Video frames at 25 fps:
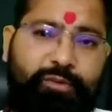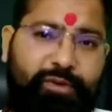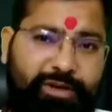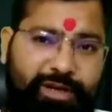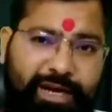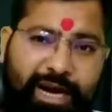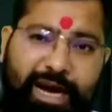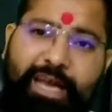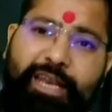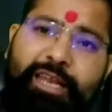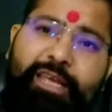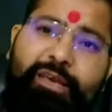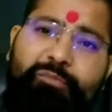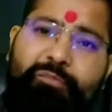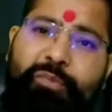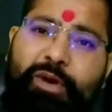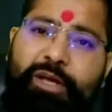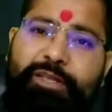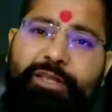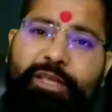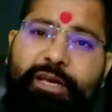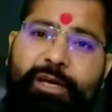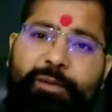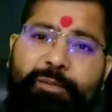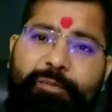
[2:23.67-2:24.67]
खा नहीं
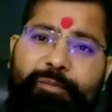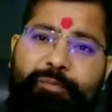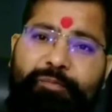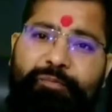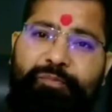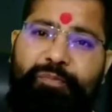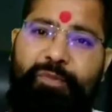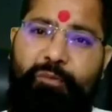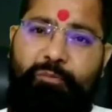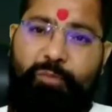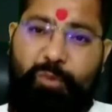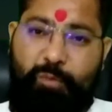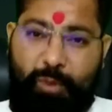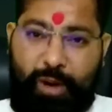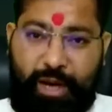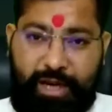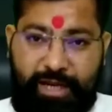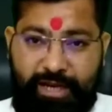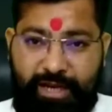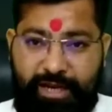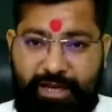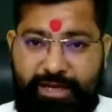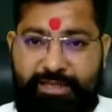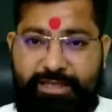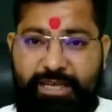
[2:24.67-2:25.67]
पाता
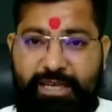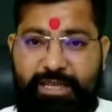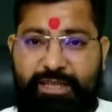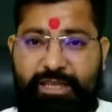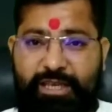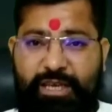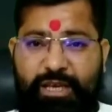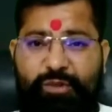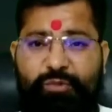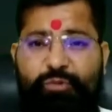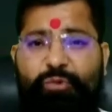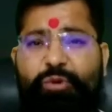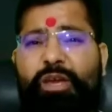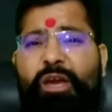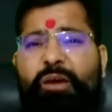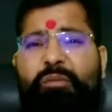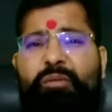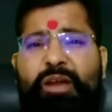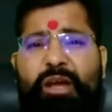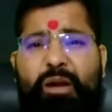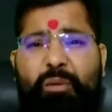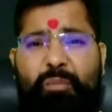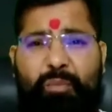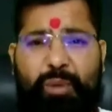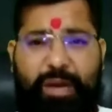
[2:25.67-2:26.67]
बीमारियां लग जाती हैं दुनिया
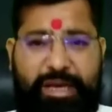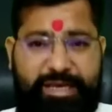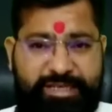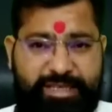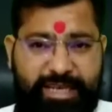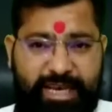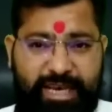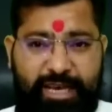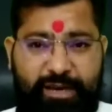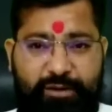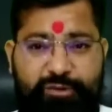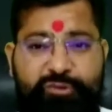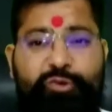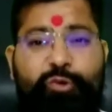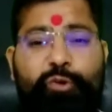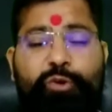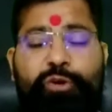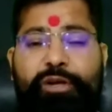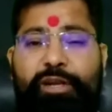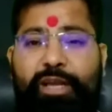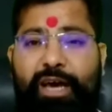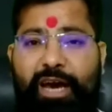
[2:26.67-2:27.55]
भर का पैसा है उसको